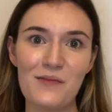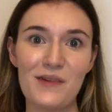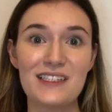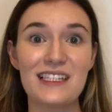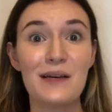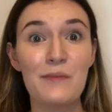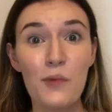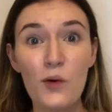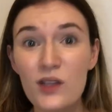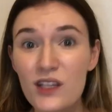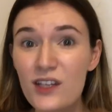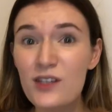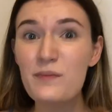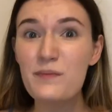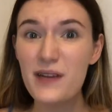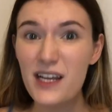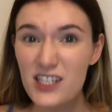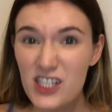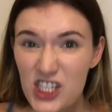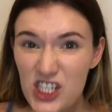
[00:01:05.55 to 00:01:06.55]
Mas ele é porteiro de
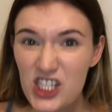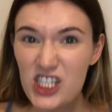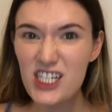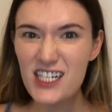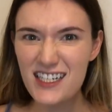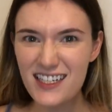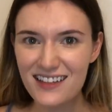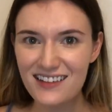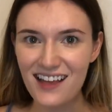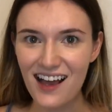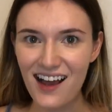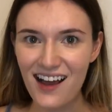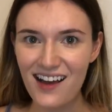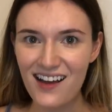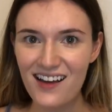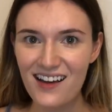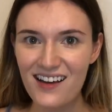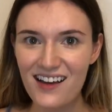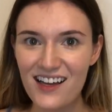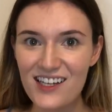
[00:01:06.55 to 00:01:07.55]
prédio chique,
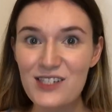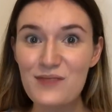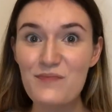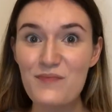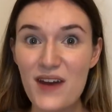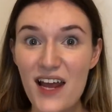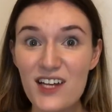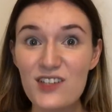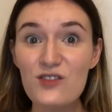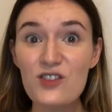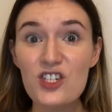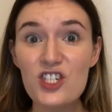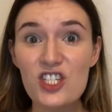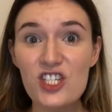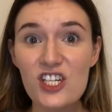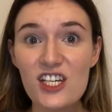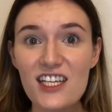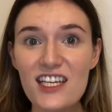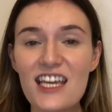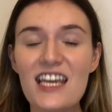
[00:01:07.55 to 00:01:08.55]
tá? De prédio
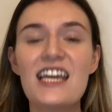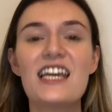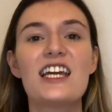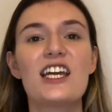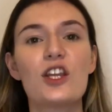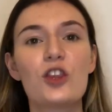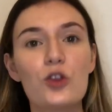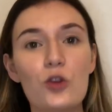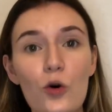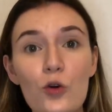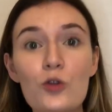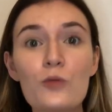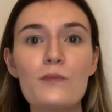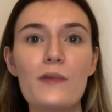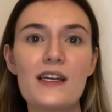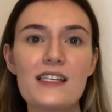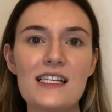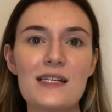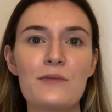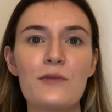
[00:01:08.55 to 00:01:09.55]
chique. E todo
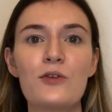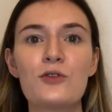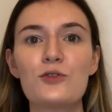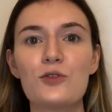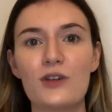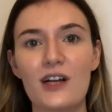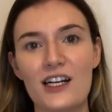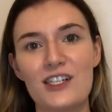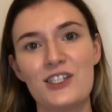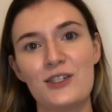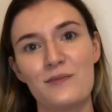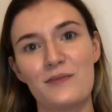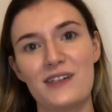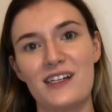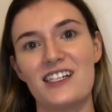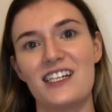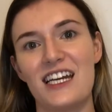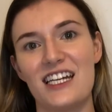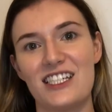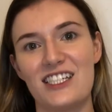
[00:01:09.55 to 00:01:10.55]
mês ele monta um trocadinho
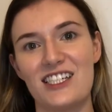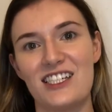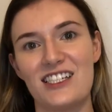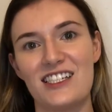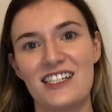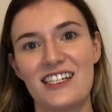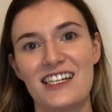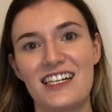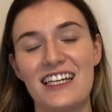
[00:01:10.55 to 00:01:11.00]
pra gente.